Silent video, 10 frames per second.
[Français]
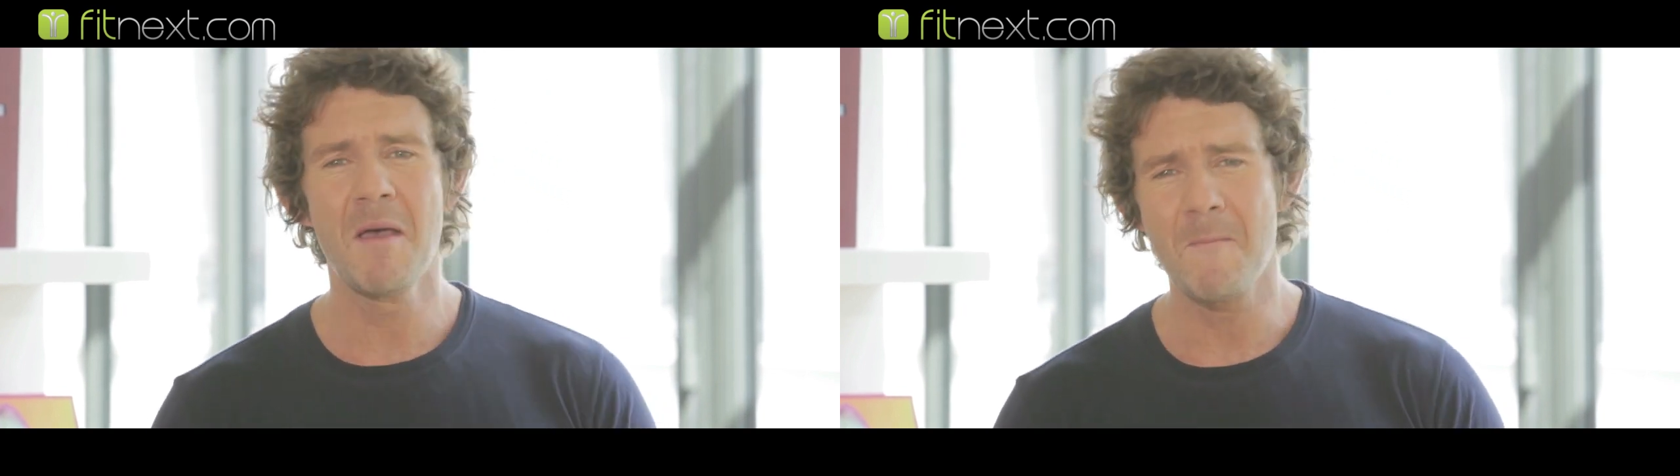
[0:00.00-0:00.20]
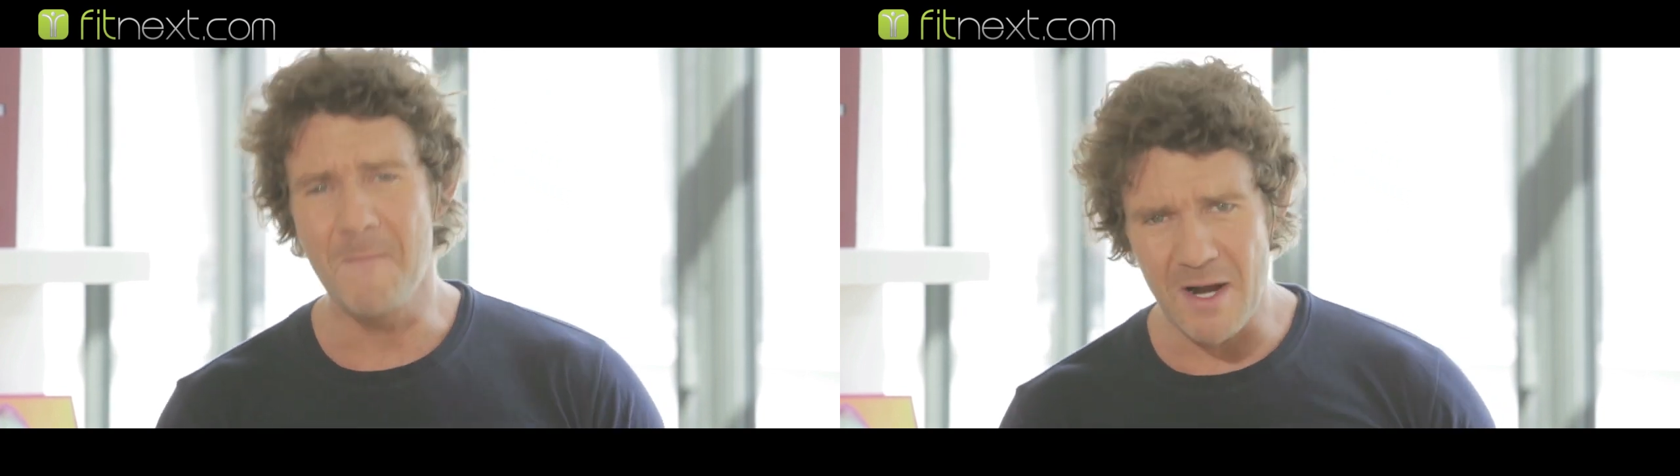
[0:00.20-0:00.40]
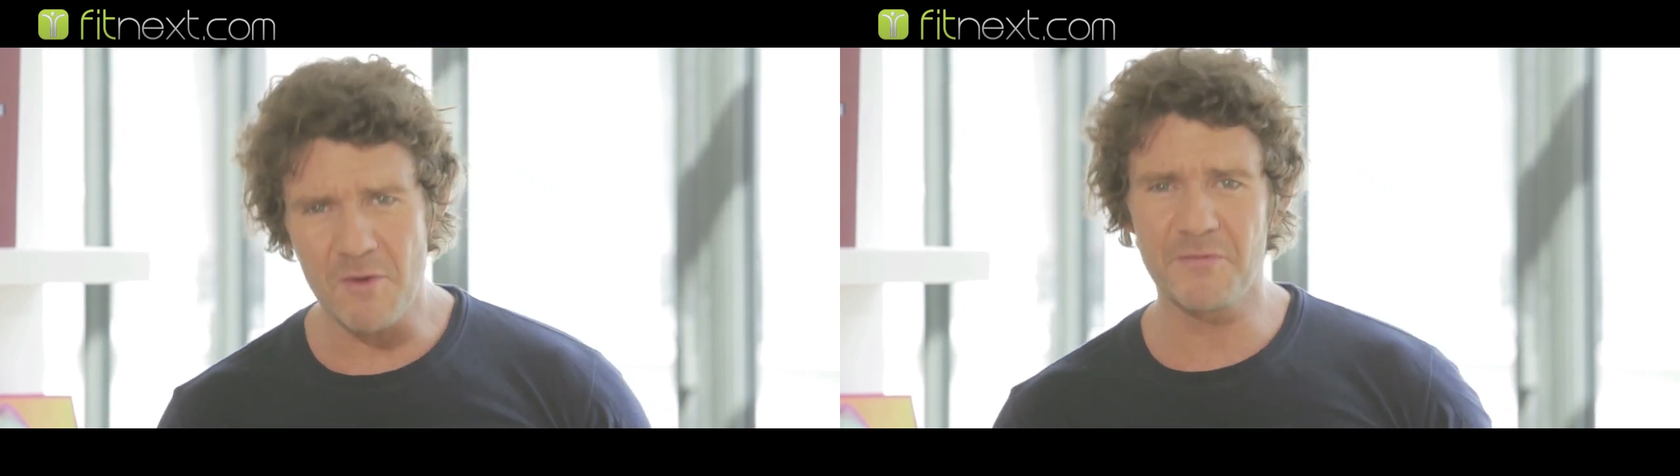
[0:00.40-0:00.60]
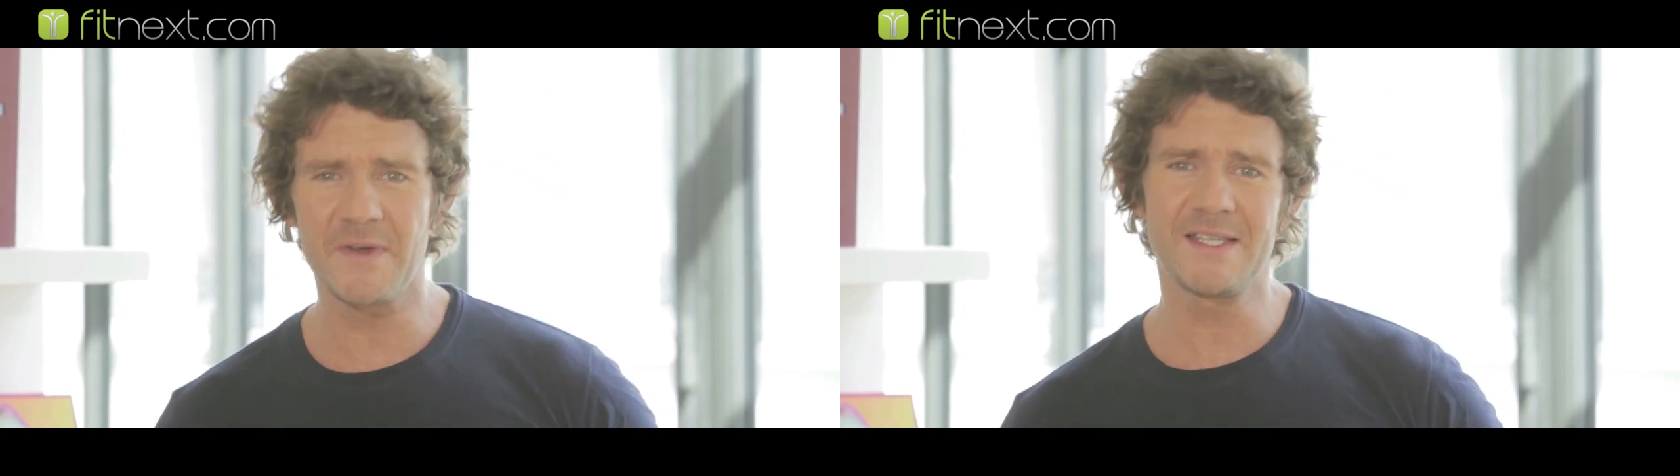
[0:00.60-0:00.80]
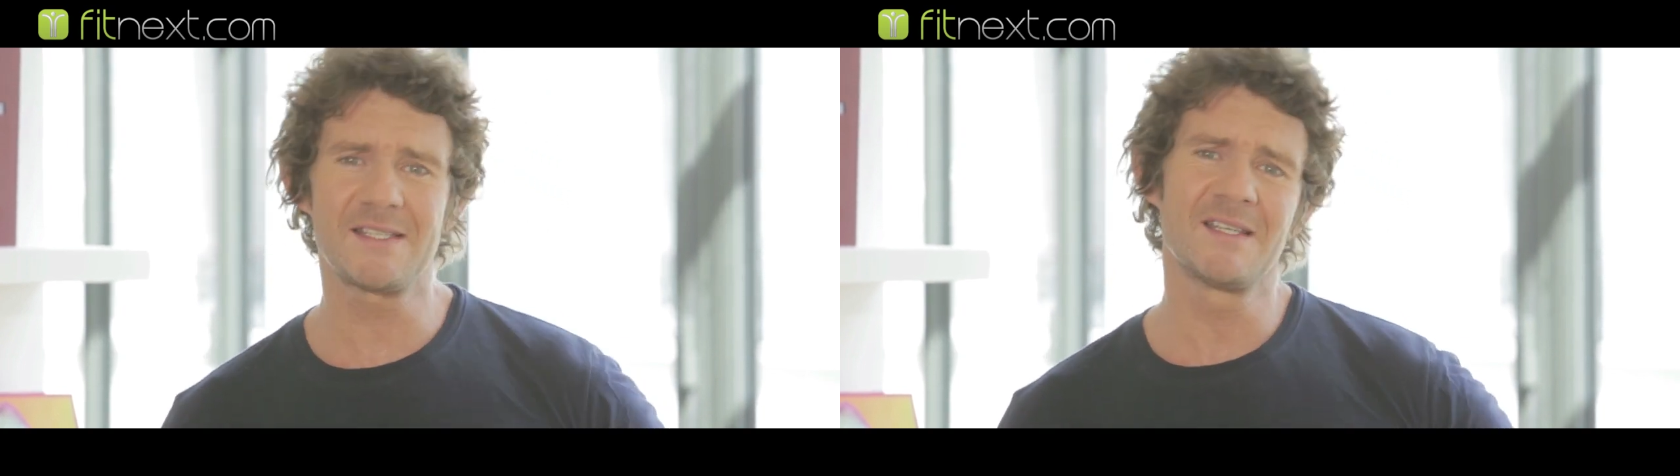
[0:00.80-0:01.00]
mal aux
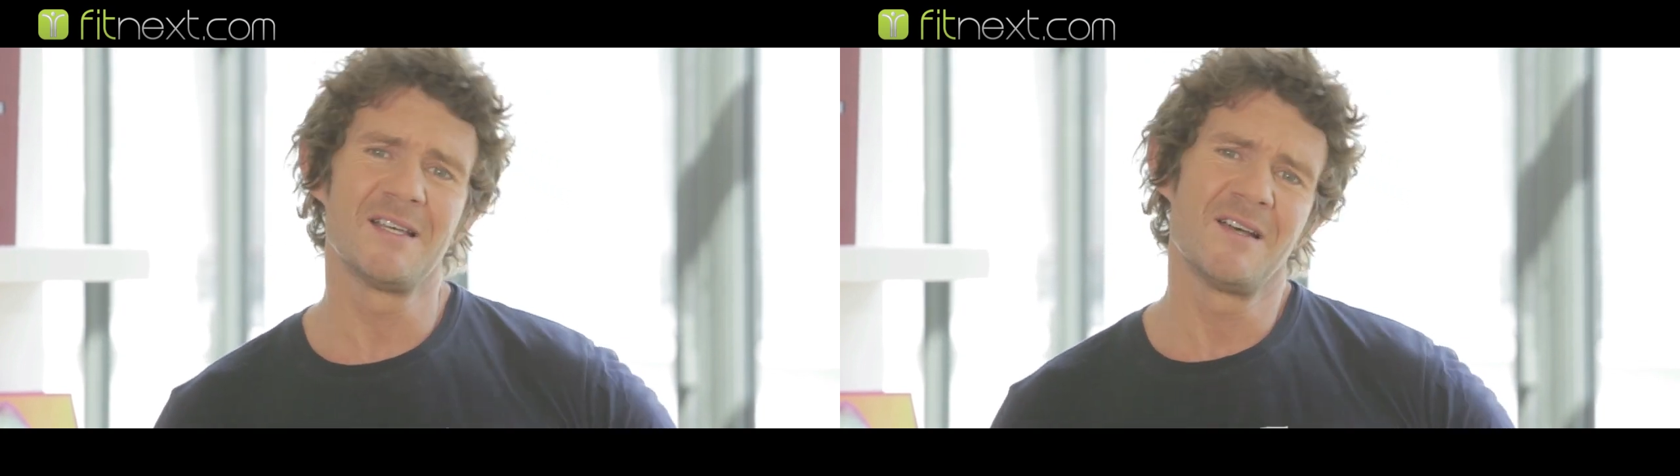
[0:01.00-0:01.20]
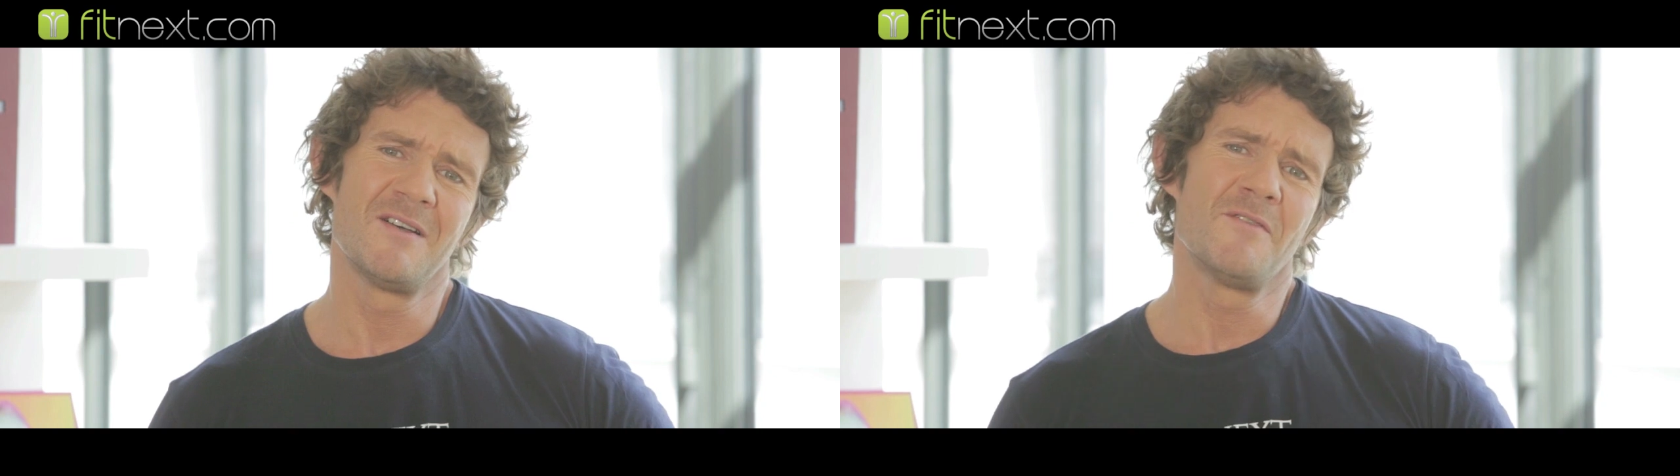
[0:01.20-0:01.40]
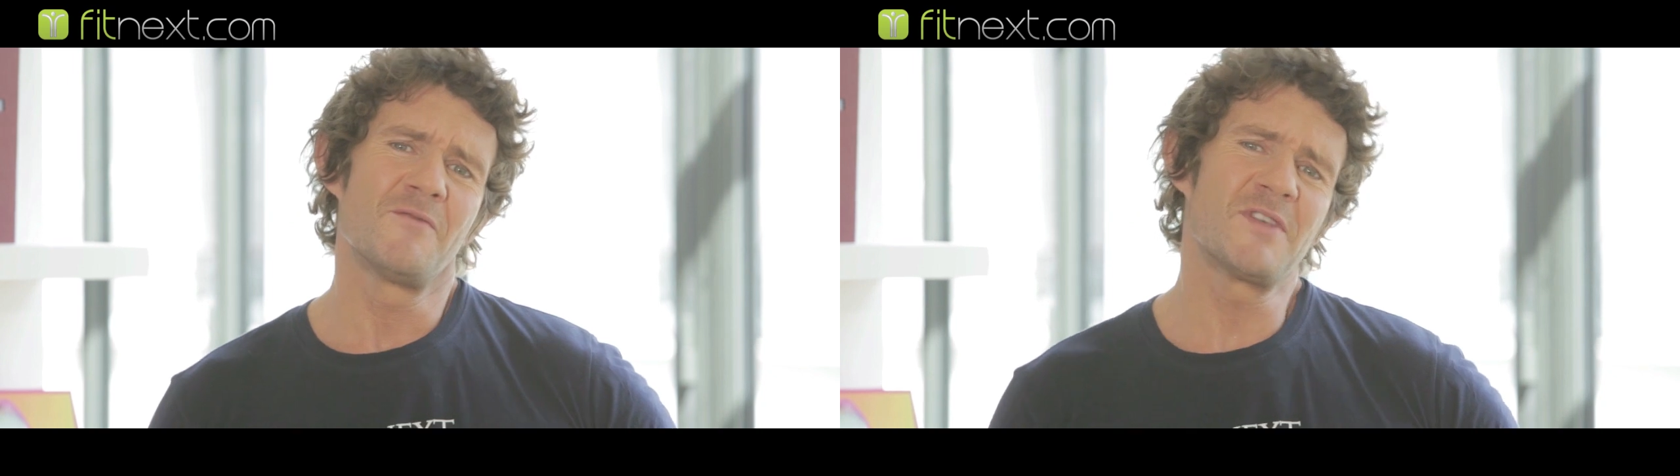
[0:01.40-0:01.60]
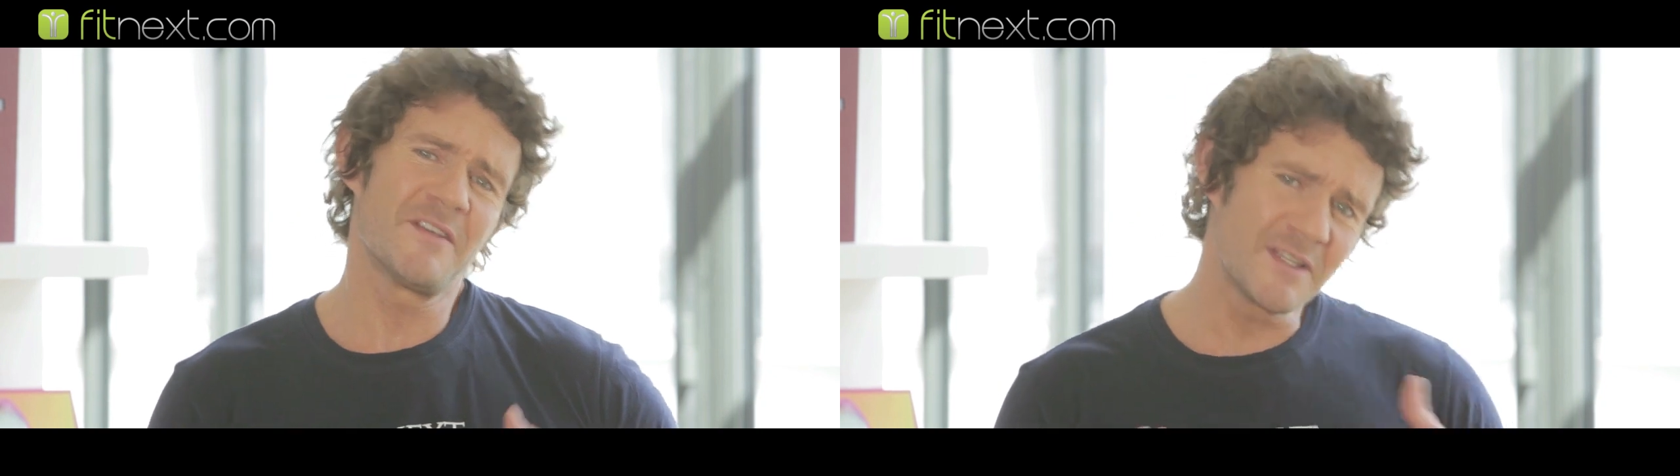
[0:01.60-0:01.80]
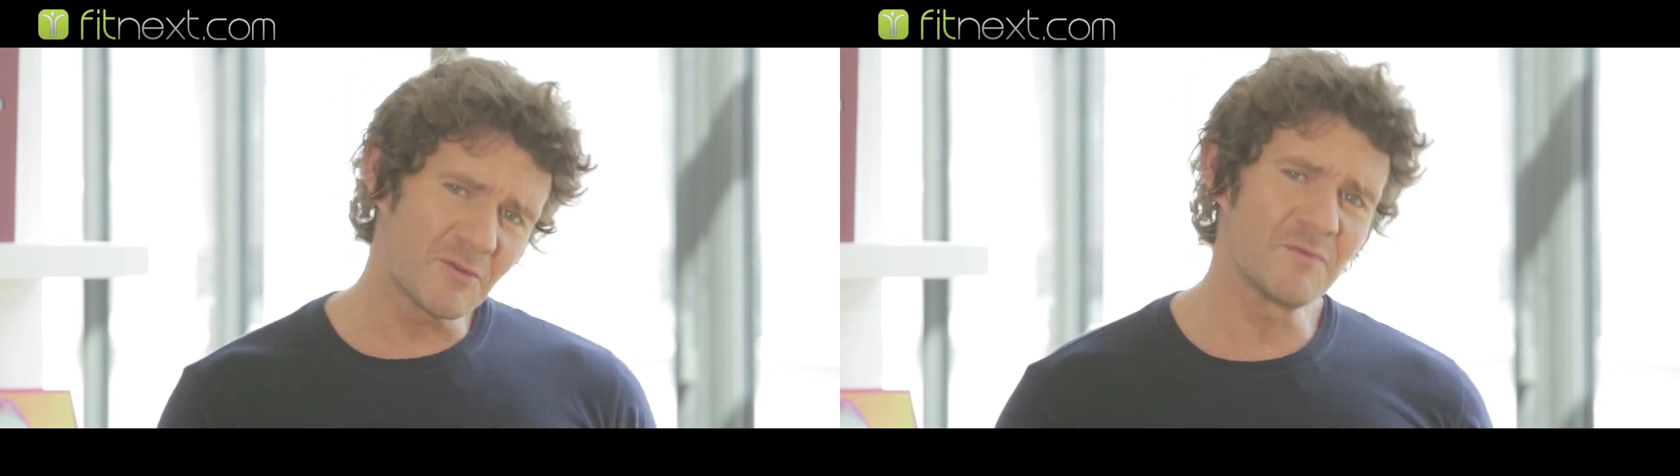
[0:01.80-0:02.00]
fesses, vous
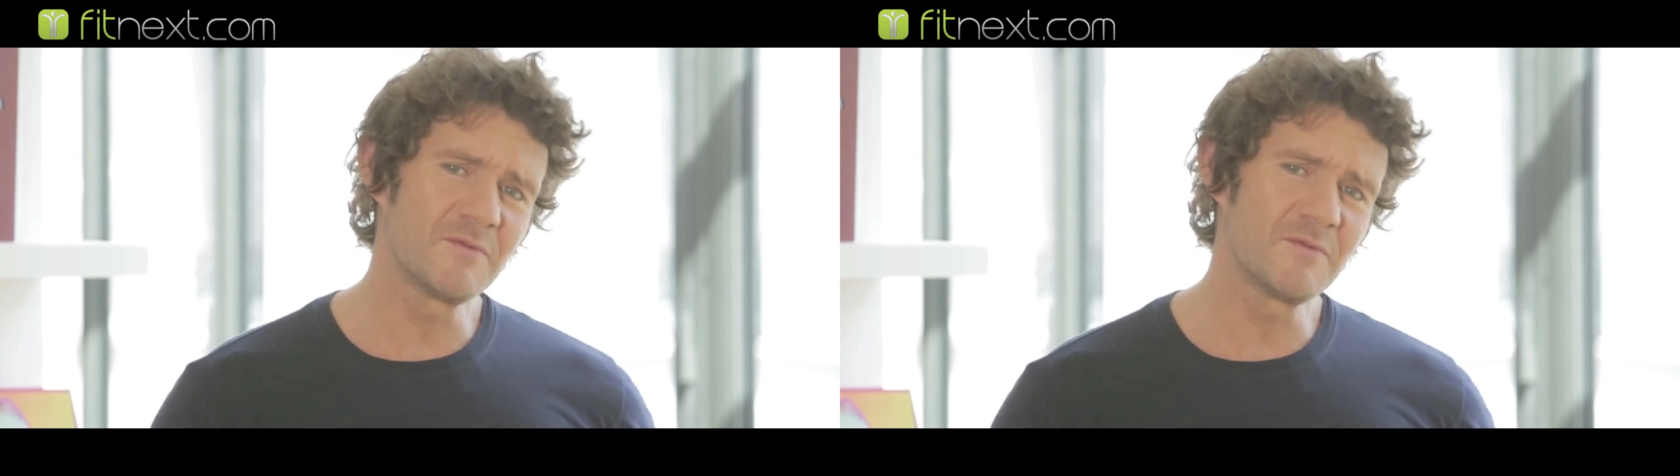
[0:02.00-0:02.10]
avez,